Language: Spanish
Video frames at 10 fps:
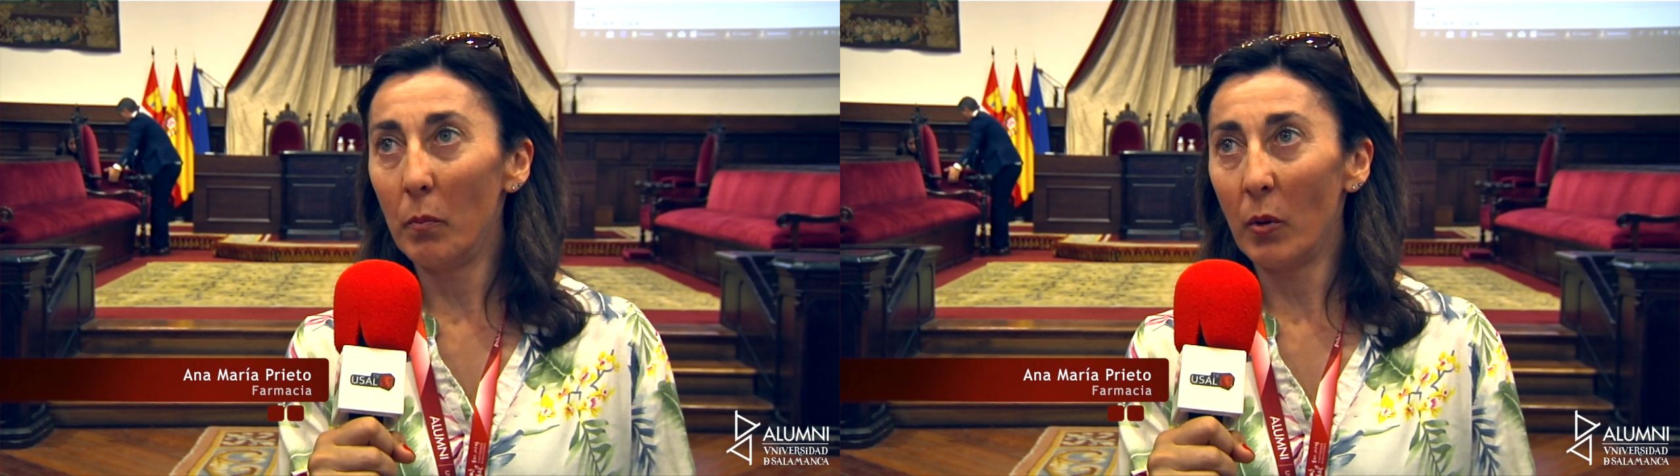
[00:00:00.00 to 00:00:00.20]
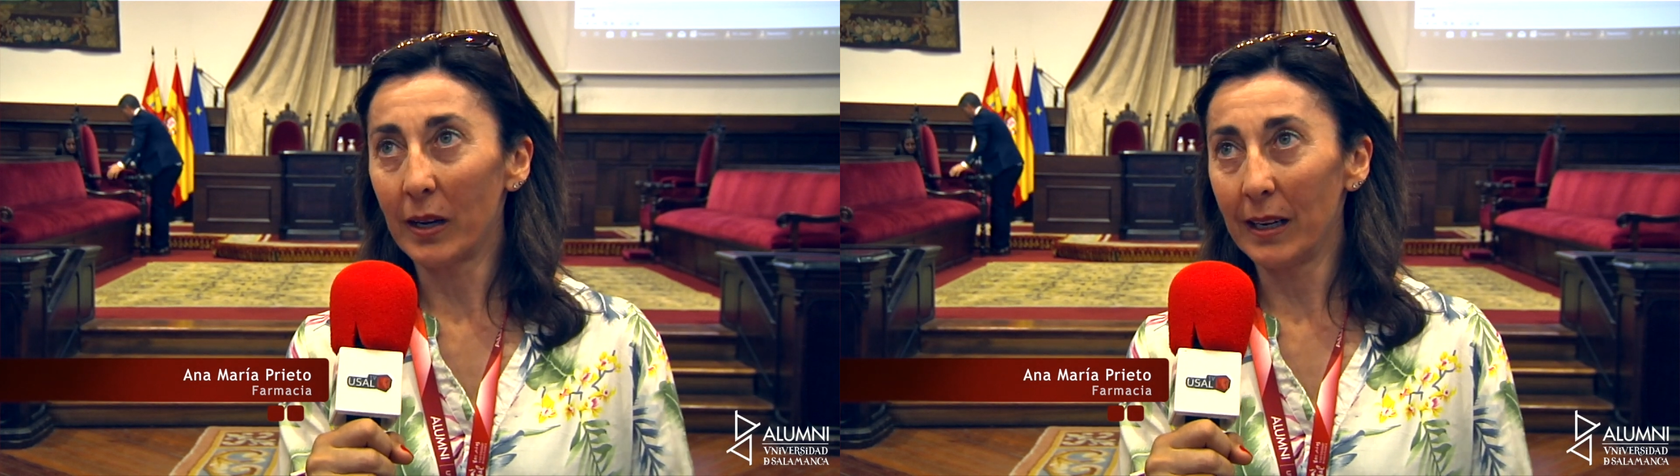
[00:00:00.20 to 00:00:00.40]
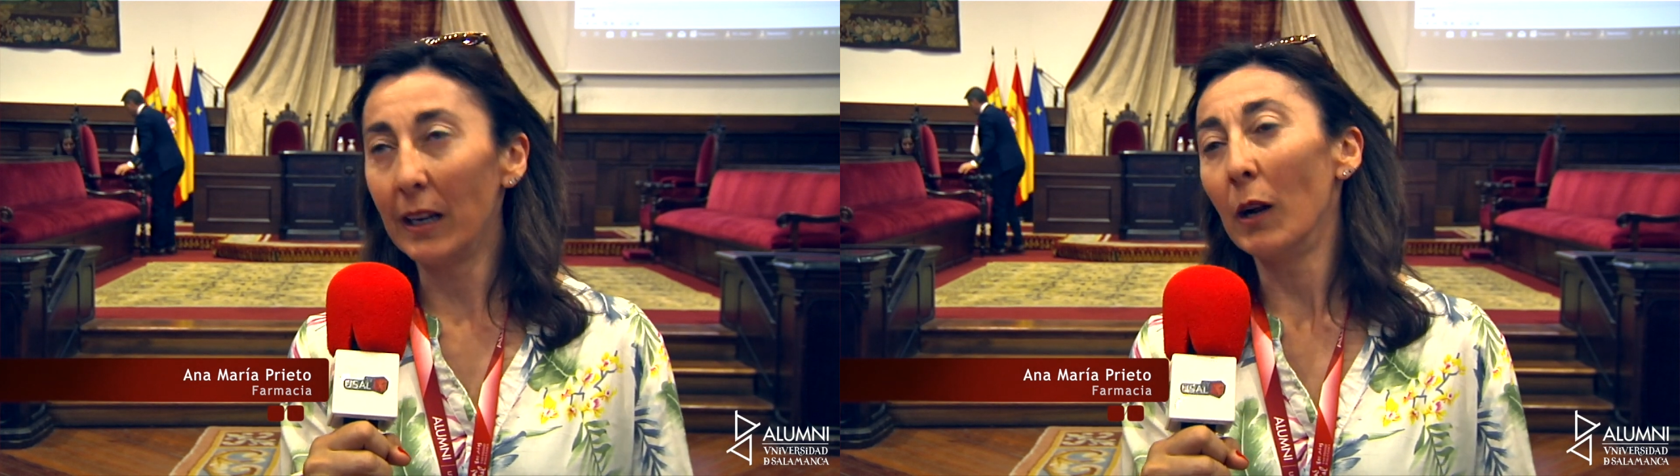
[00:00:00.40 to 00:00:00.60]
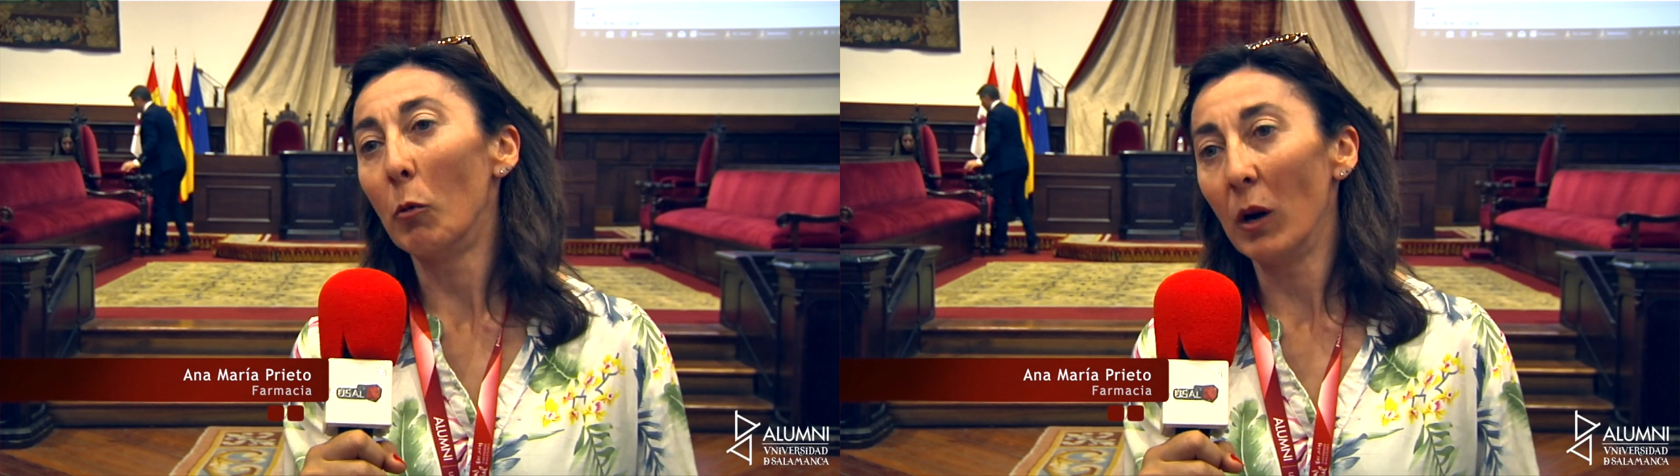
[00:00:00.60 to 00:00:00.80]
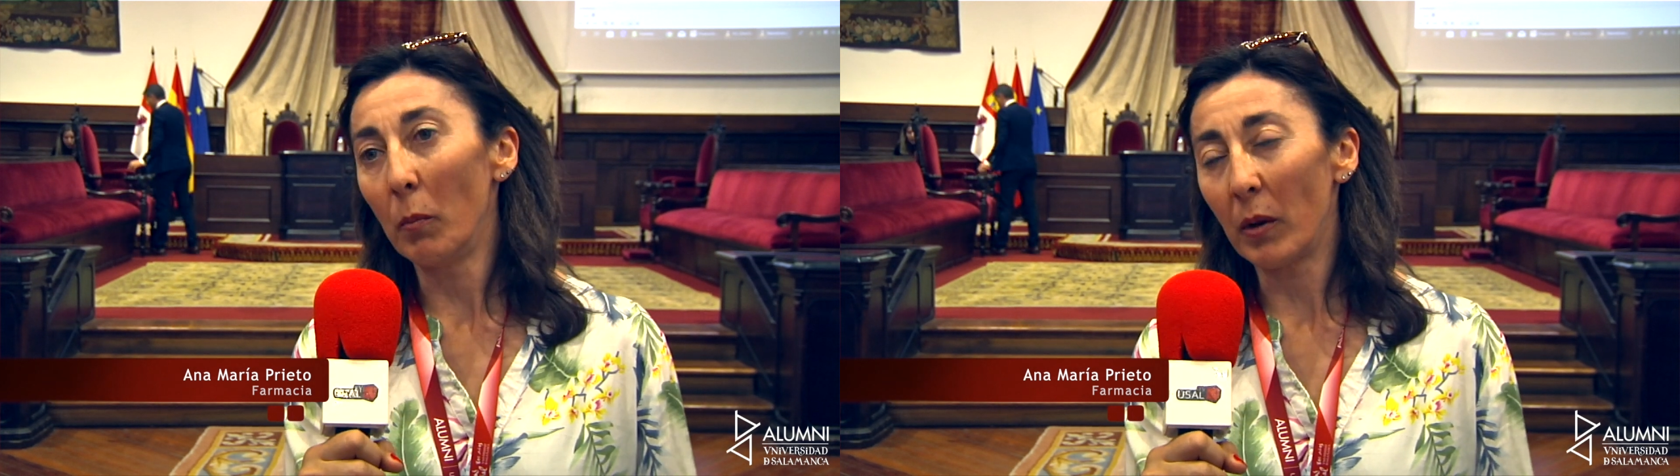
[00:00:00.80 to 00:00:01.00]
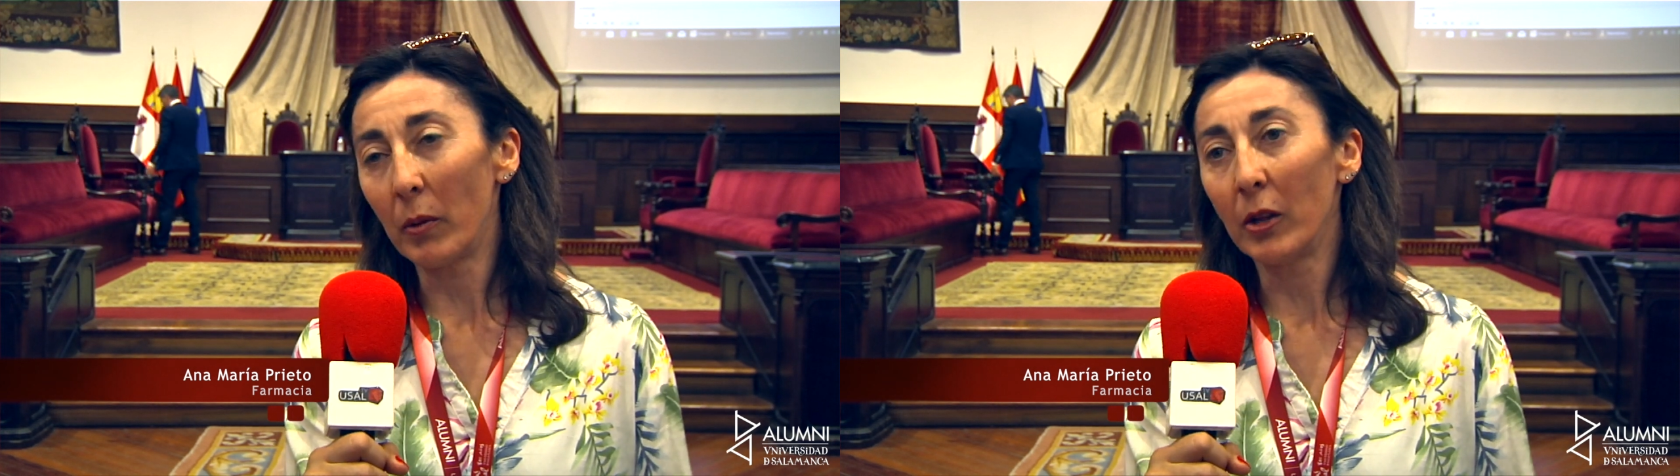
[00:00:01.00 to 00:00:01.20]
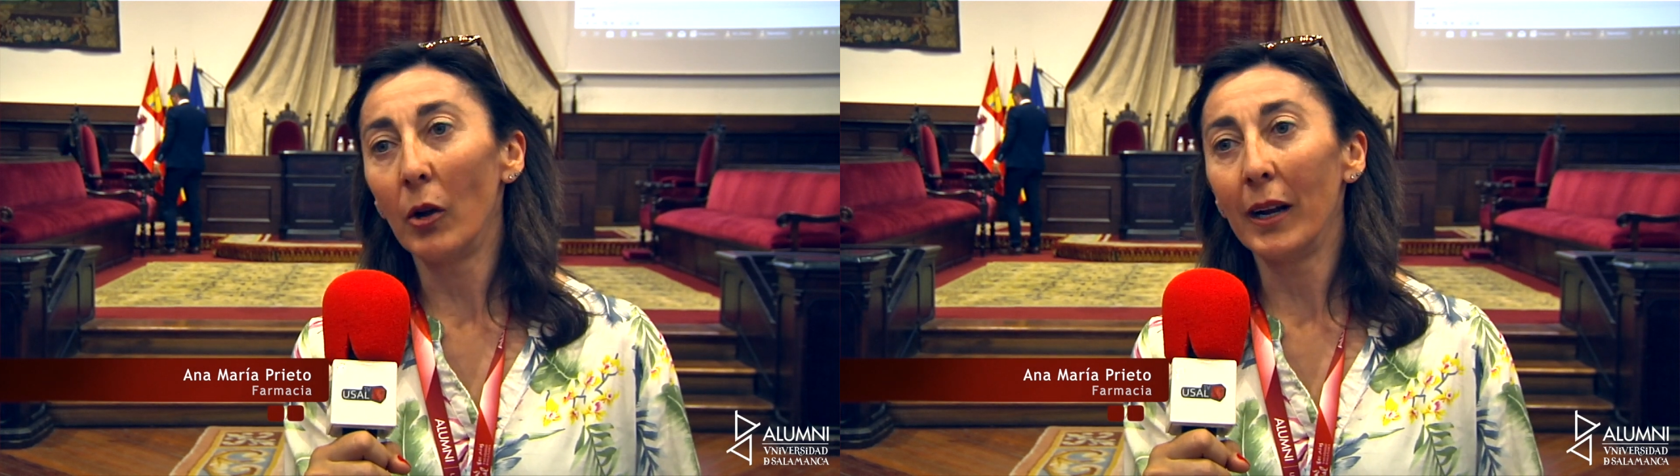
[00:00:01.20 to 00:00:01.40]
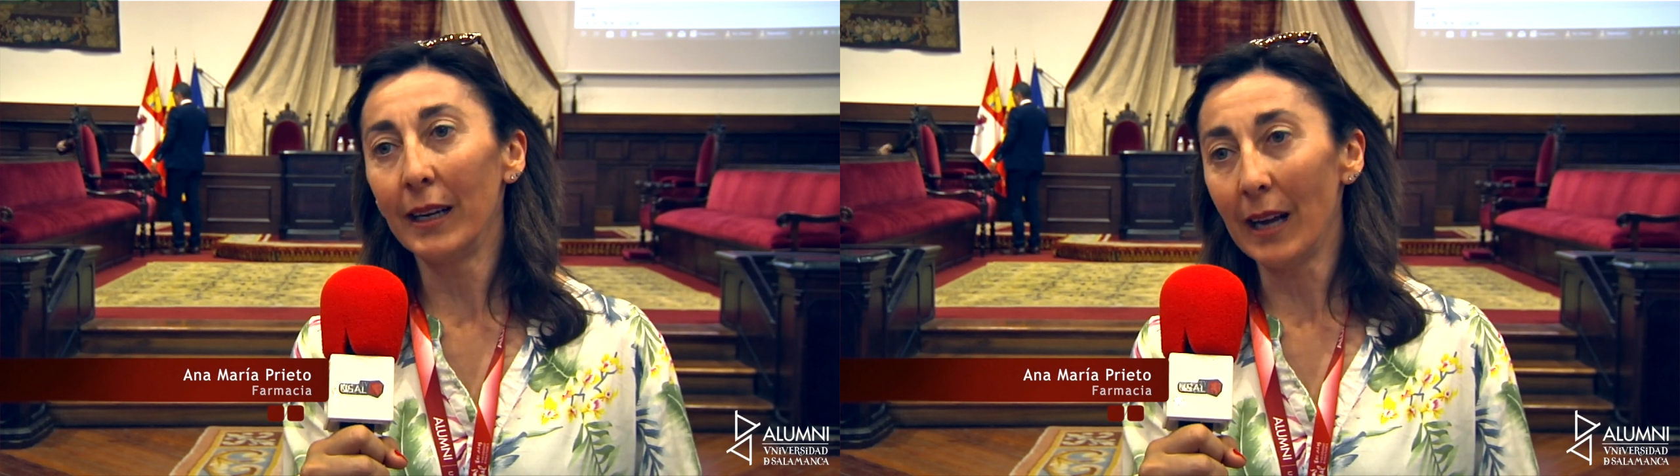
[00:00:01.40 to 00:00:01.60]
Porque tienes buenos
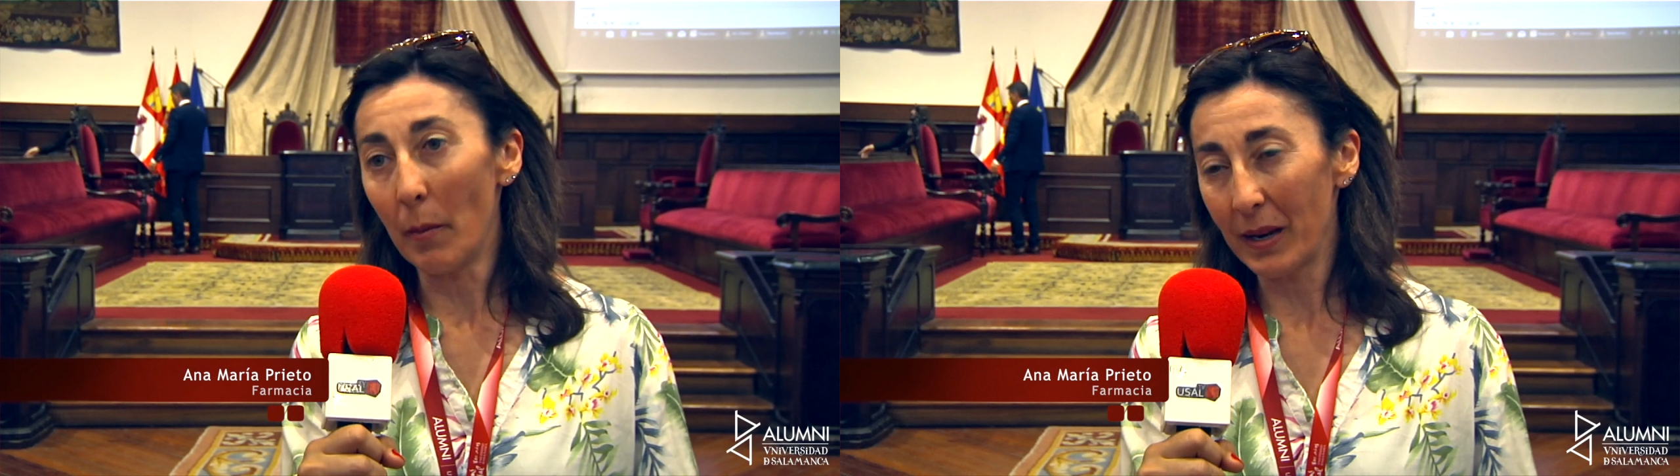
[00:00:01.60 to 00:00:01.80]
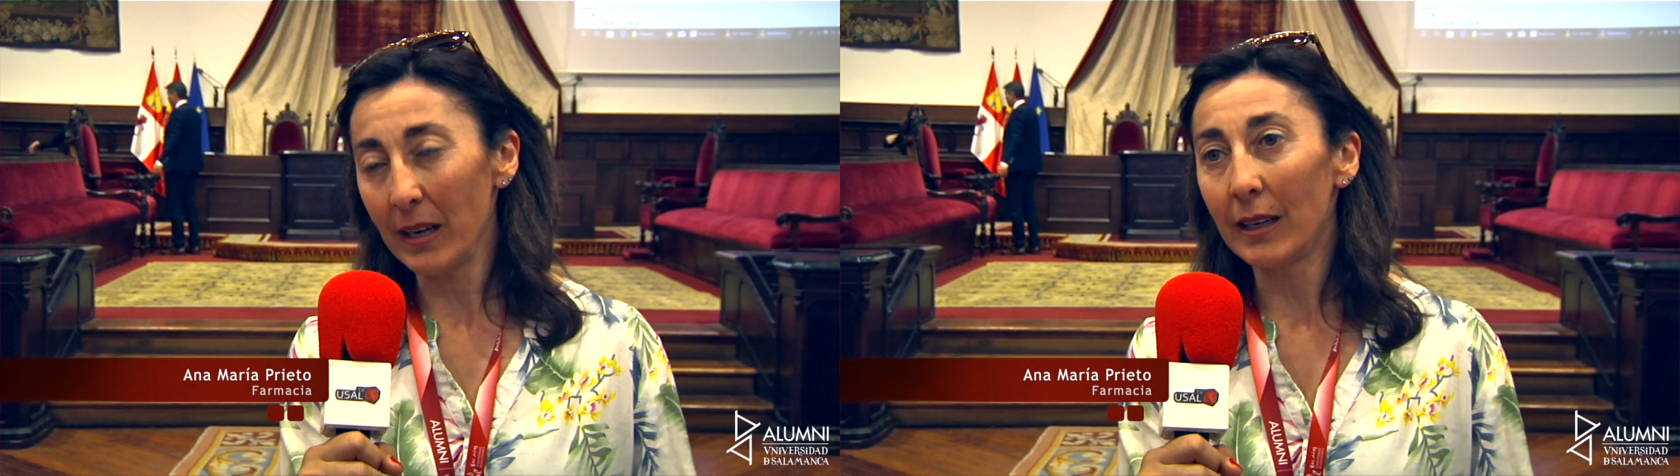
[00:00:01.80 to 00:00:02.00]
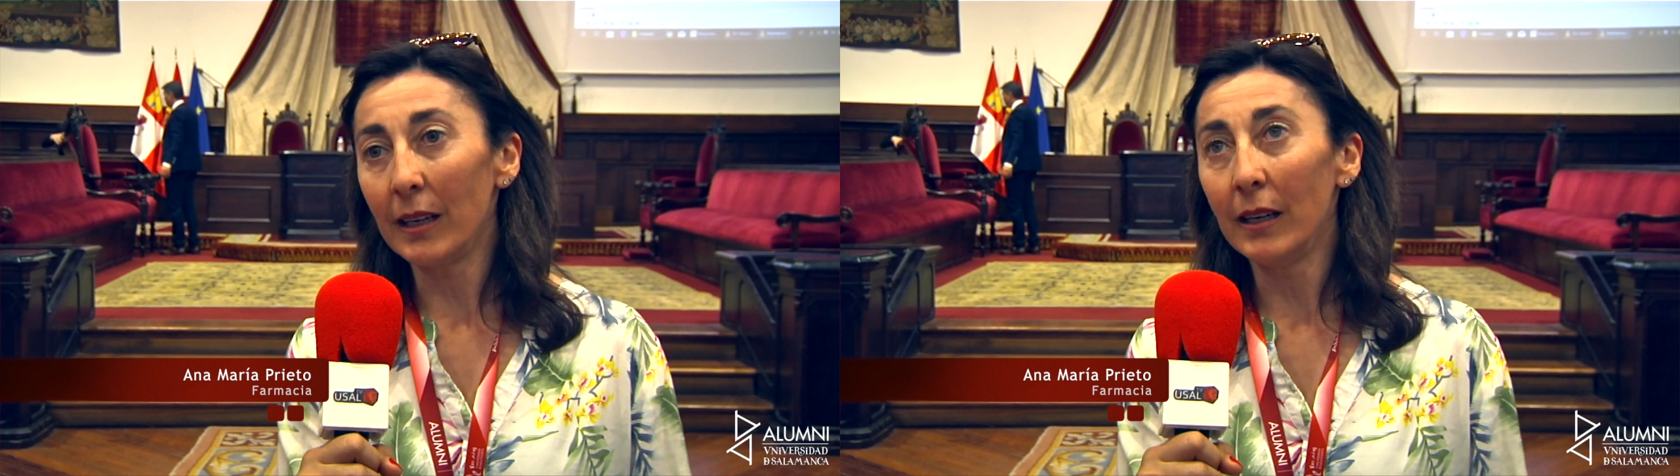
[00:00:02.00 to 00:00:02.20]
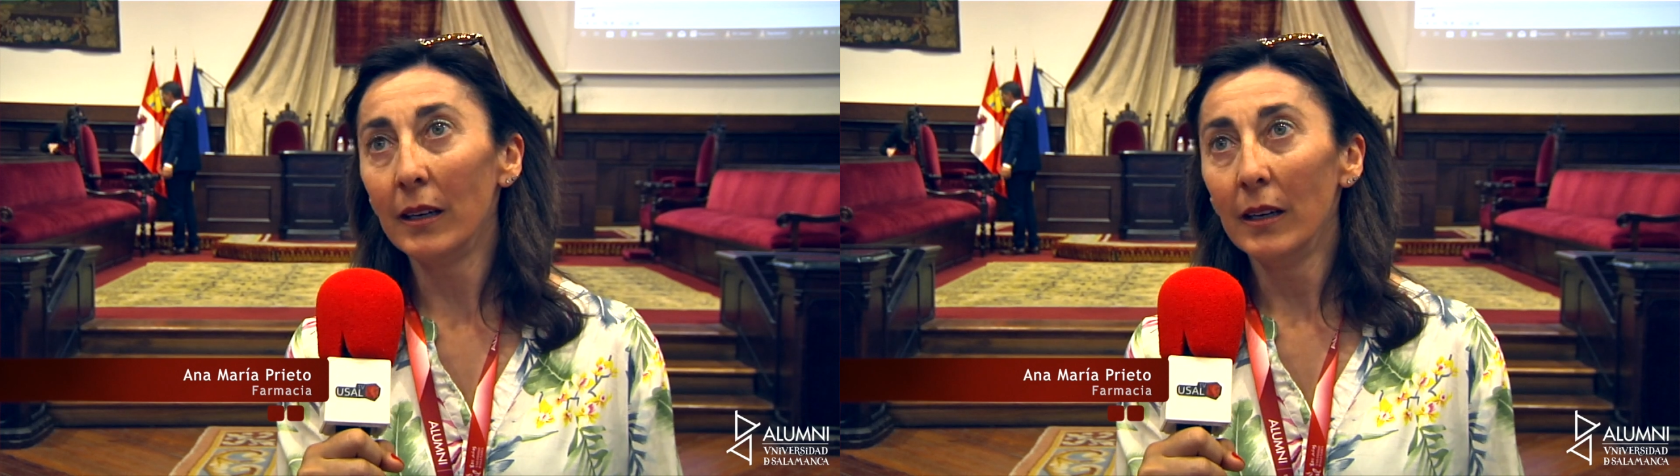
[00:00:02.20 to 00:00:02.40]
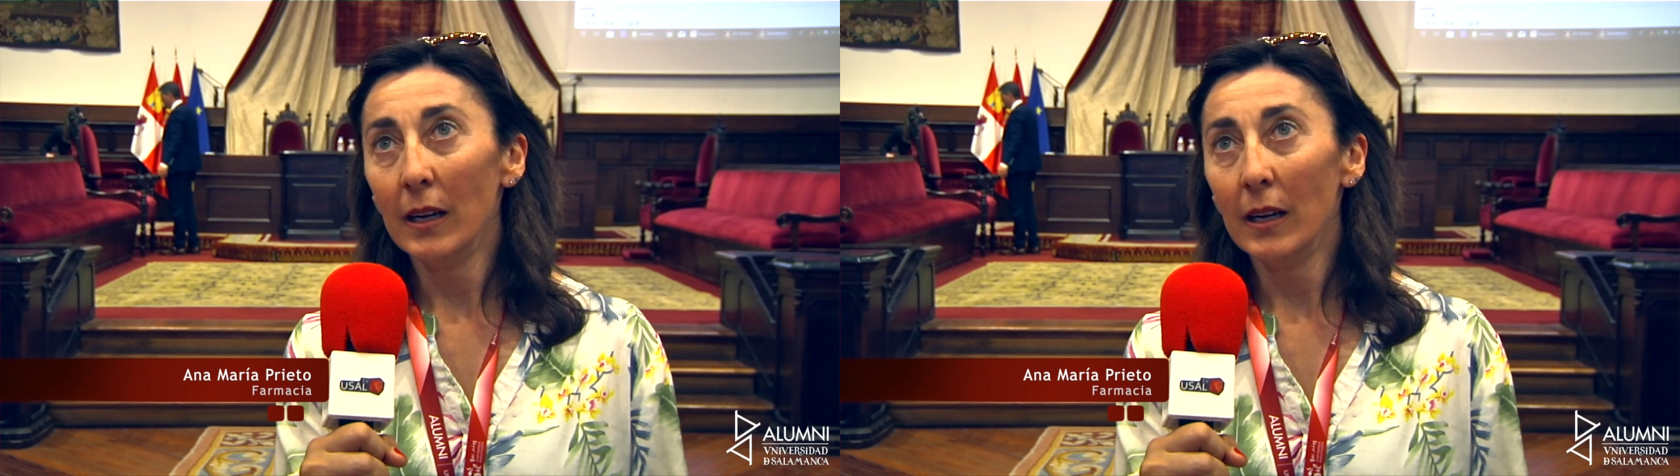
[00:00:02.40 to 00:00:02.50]
profesores, aprendes,